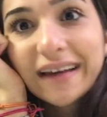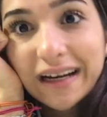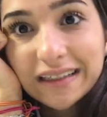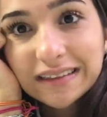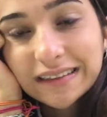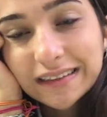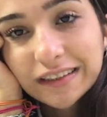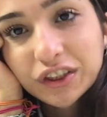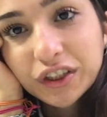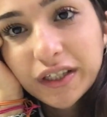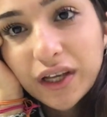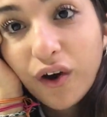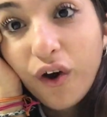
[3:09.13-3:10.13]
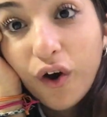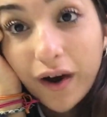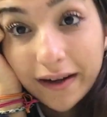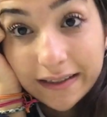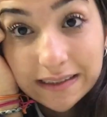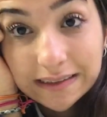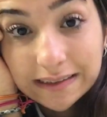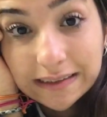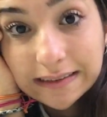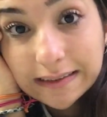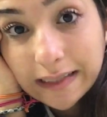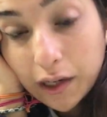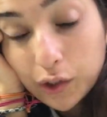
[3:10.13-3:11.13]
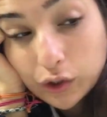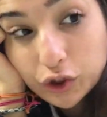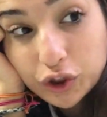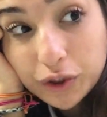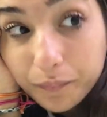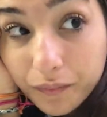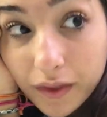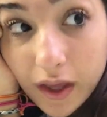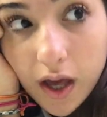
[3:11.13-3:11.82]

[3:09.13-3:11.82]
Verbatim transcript: grazie al cielo ho anestesia oggi,